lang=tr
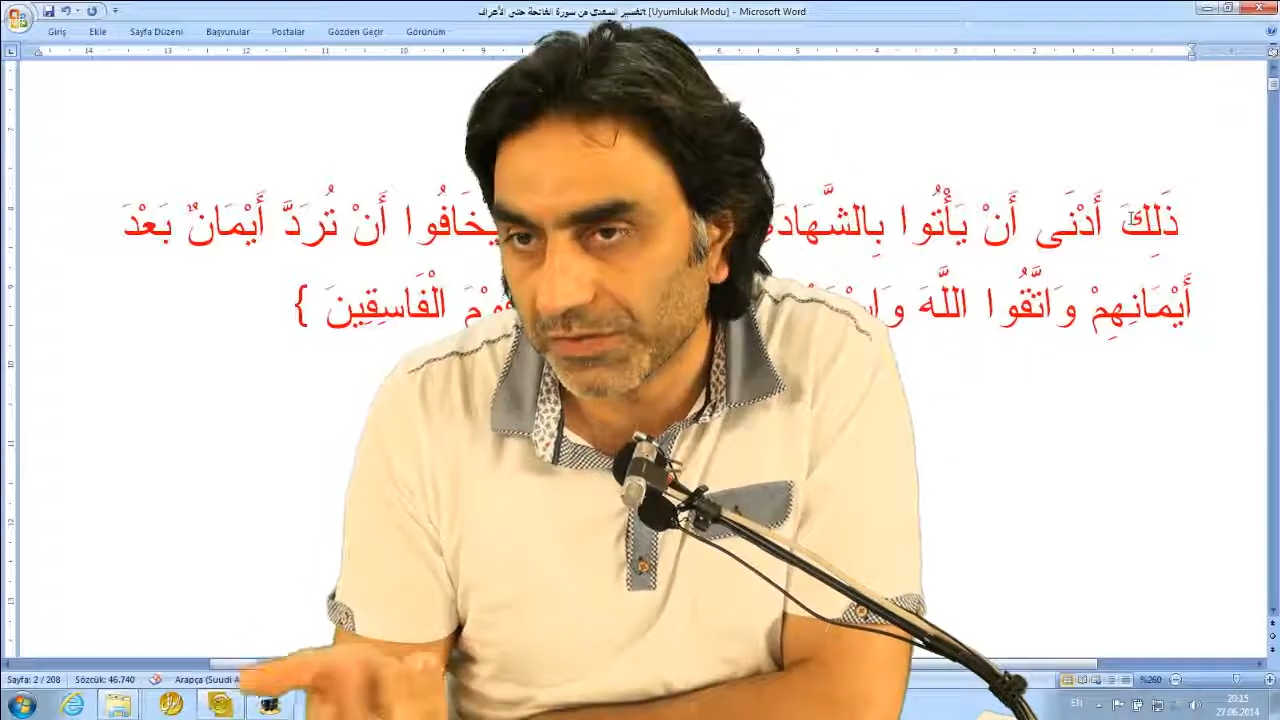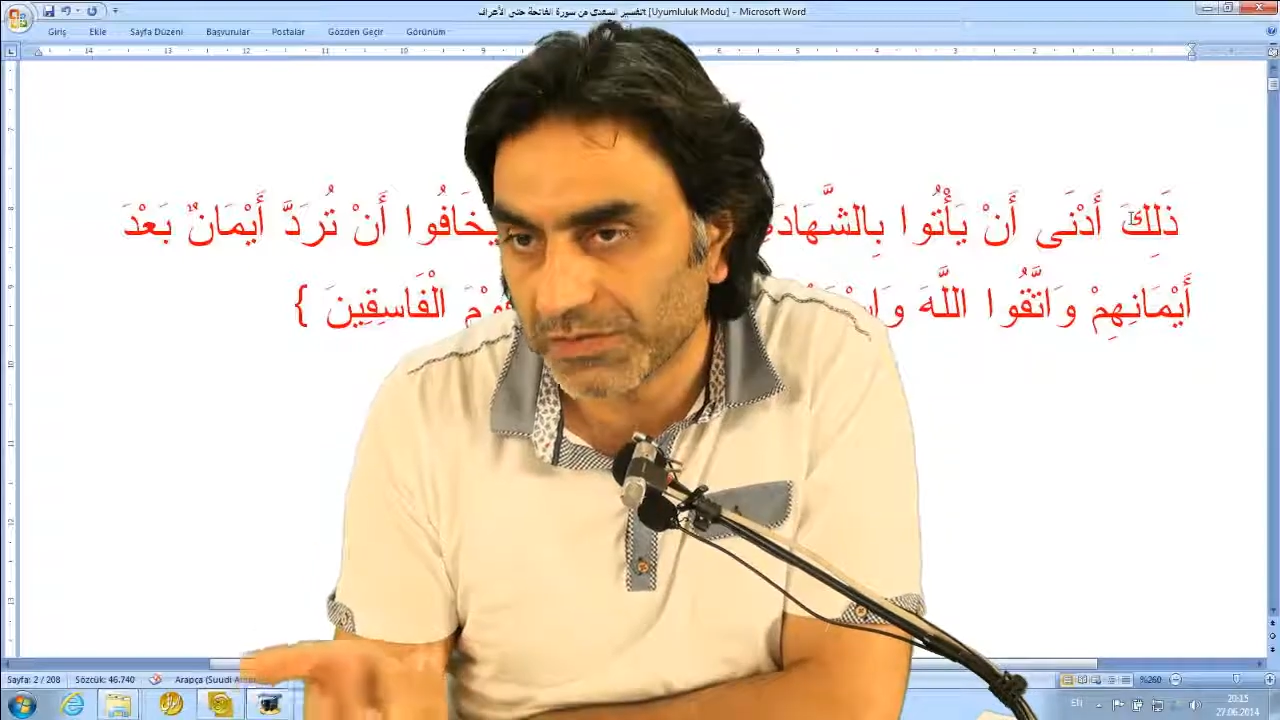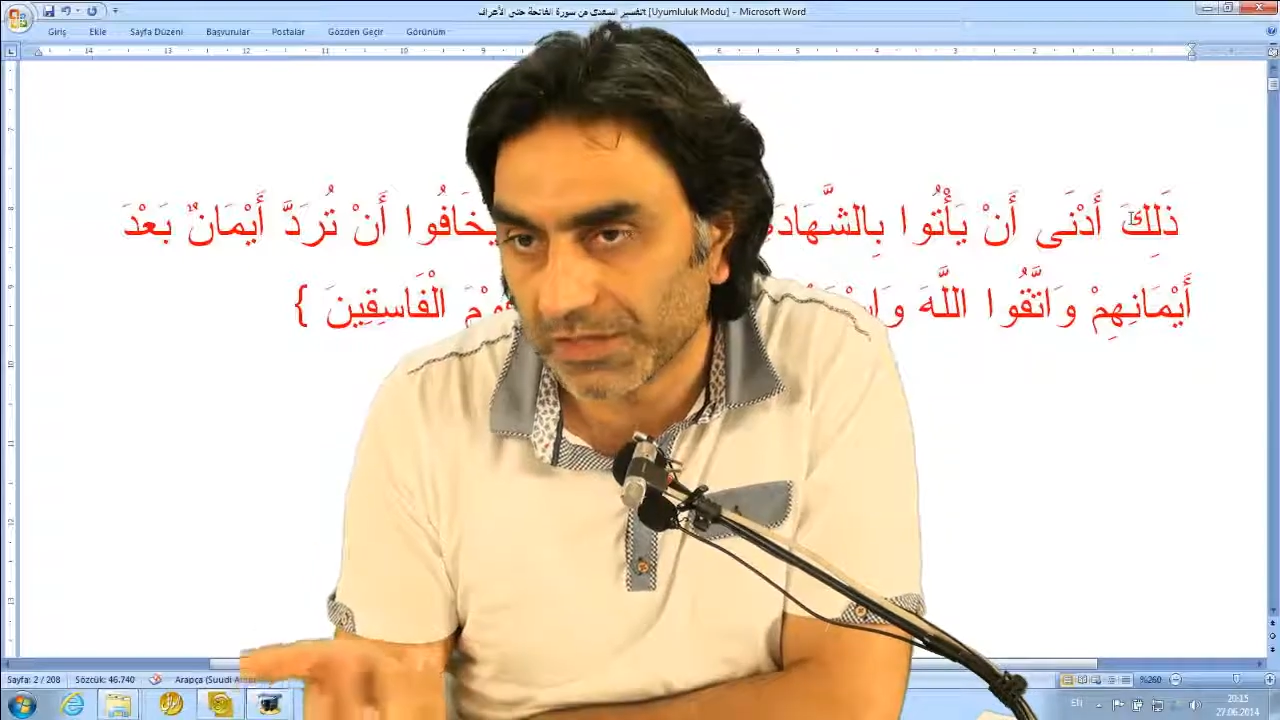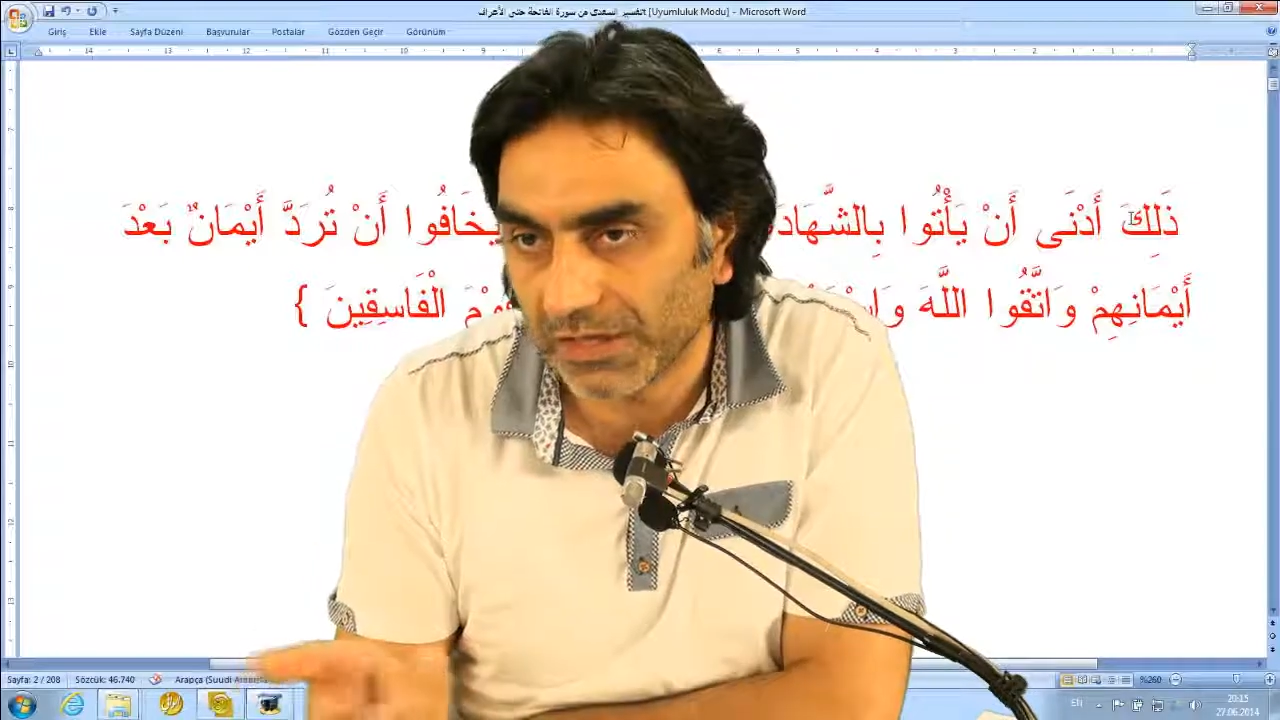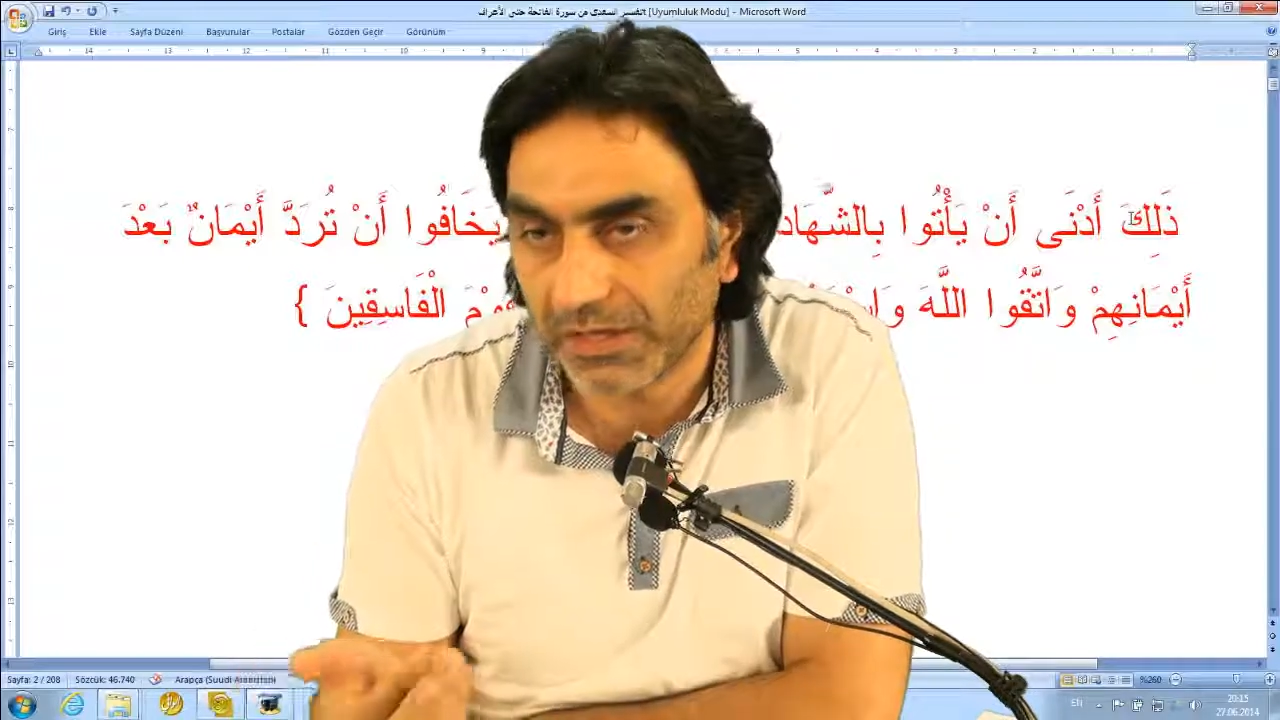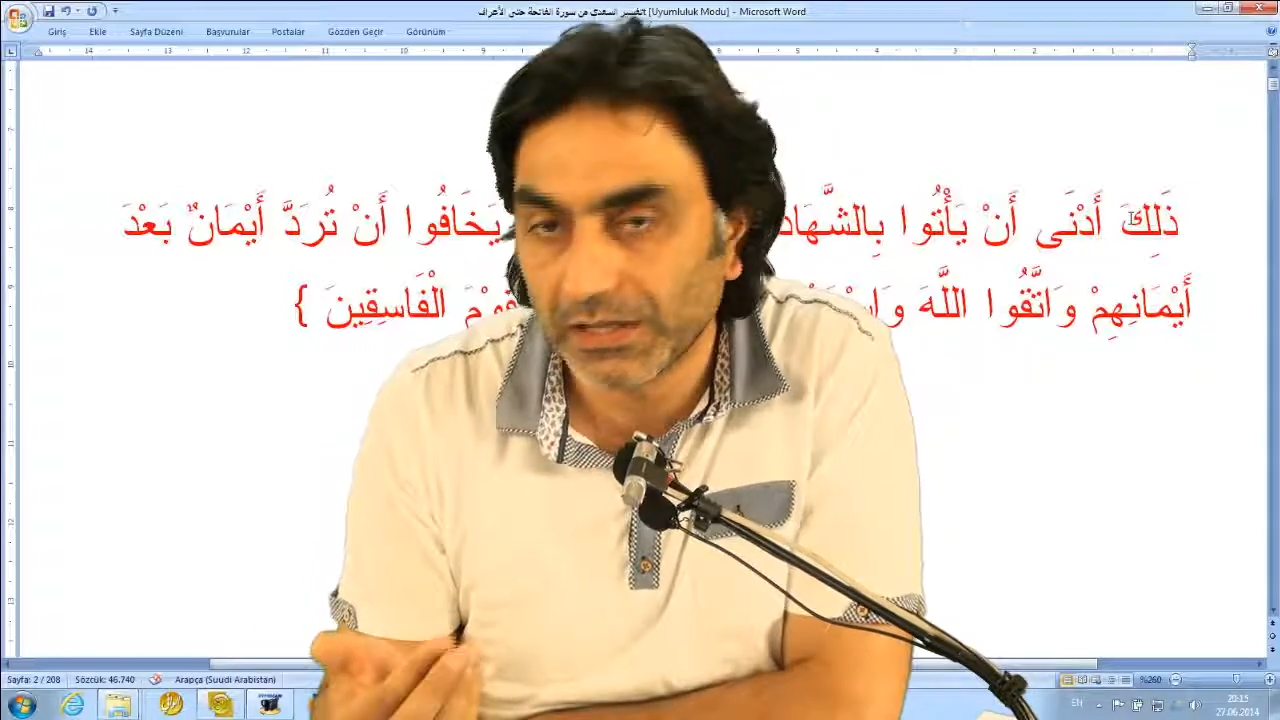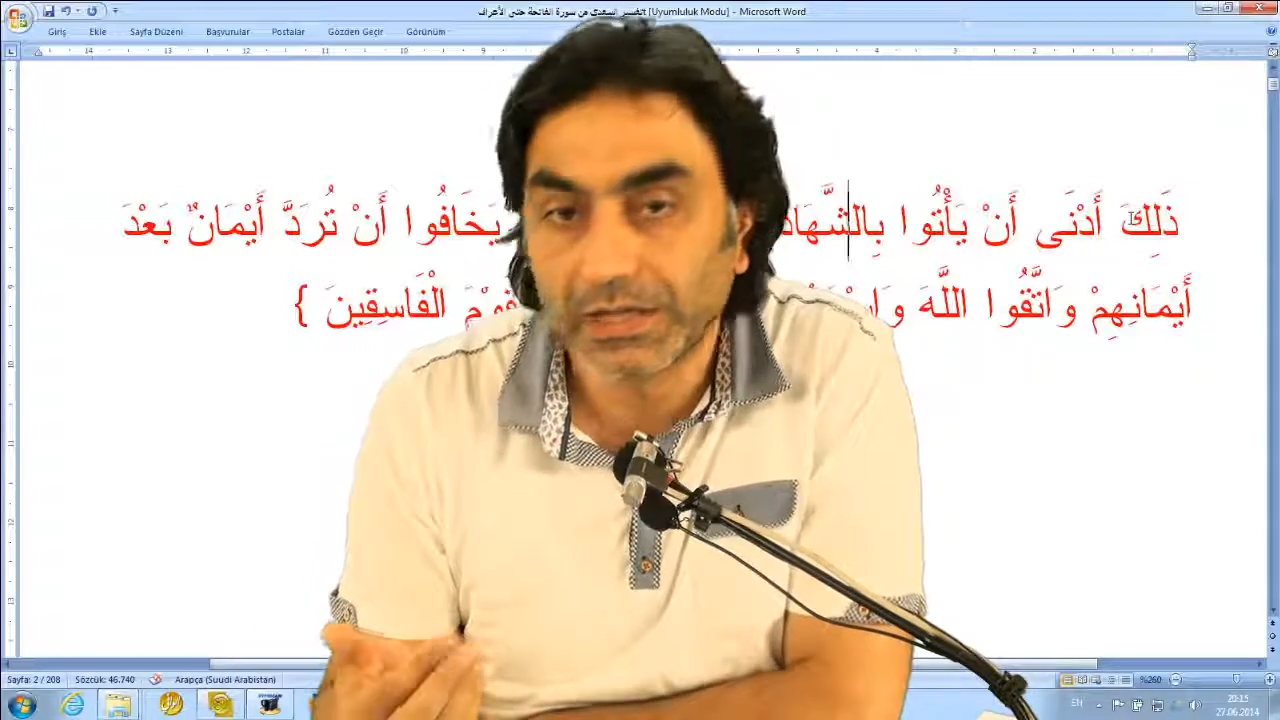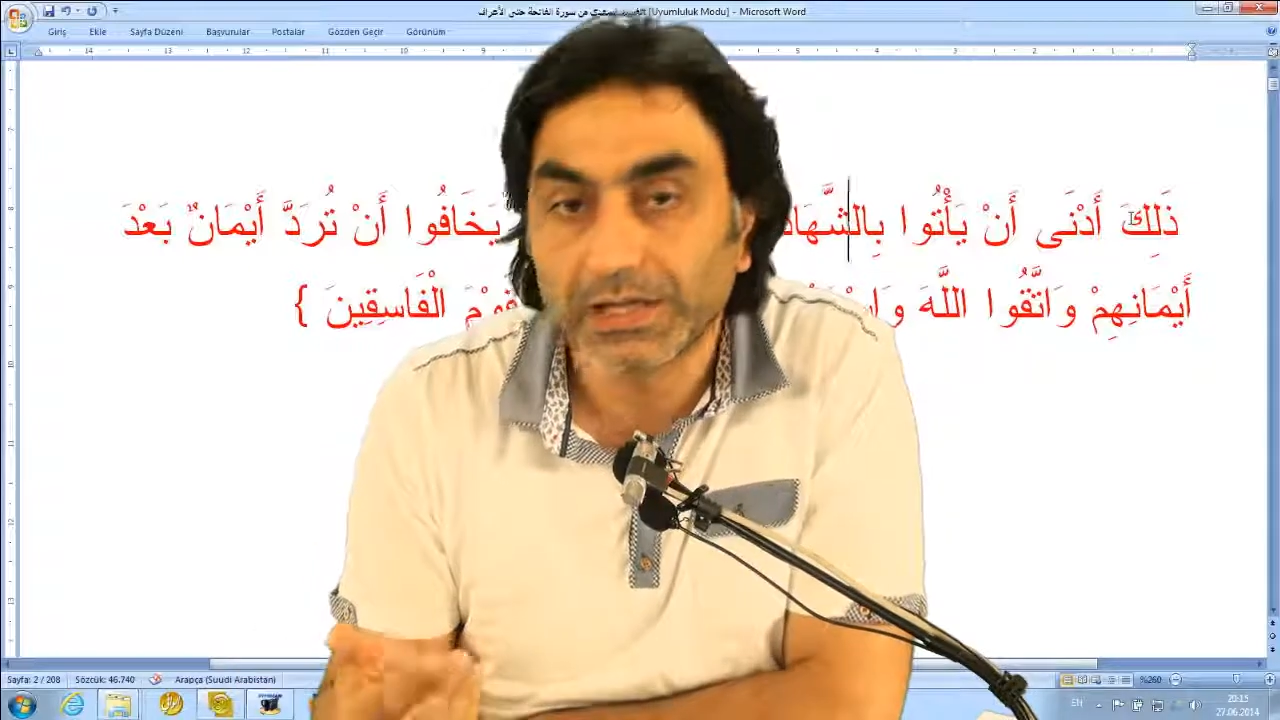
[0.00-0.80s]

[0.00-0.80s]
mesela